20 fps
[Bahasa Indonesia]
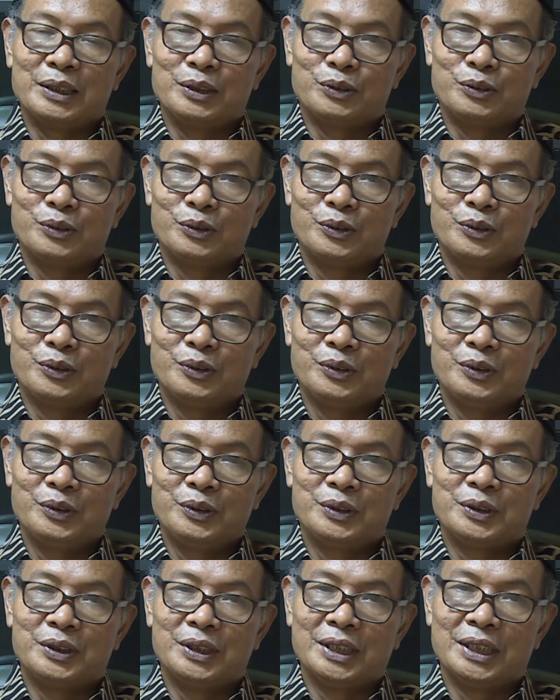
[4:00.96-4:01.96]
itu
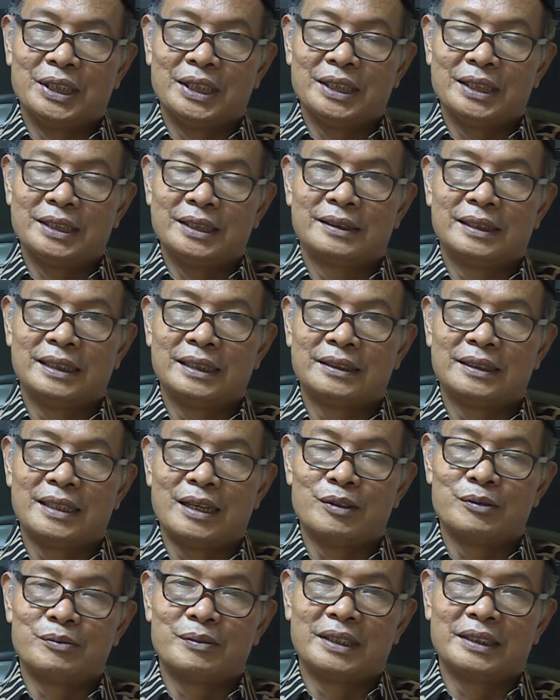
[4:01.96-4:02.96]
di
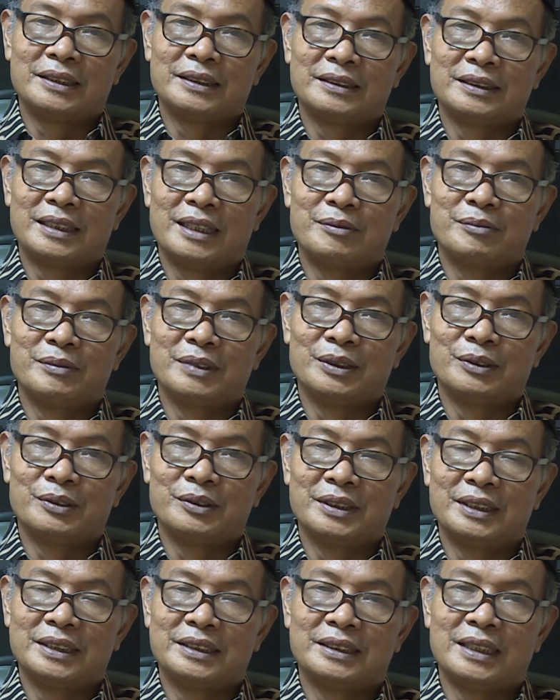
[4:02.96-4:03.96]
kita umat Islam
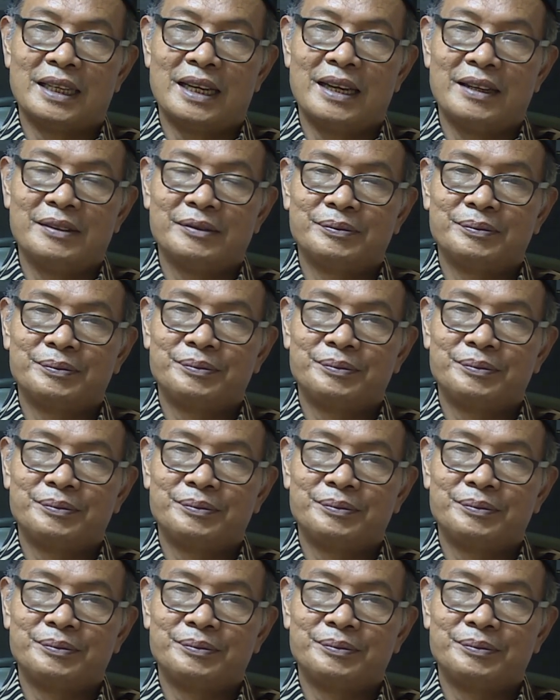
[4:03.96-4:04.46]
Indonesia